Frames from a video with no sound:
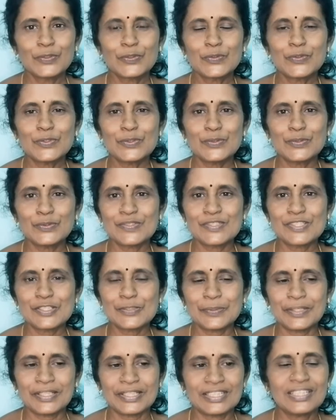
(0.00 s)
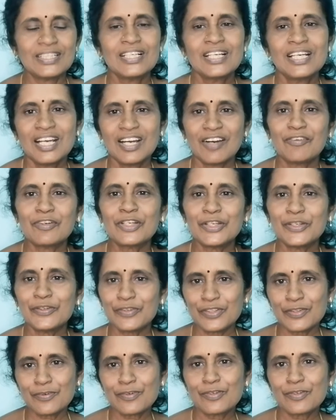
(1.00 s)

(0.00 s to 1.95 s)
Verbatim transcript: கூண்டு ஒன்று வச்சிருப்பாரு அவரை நோக்கி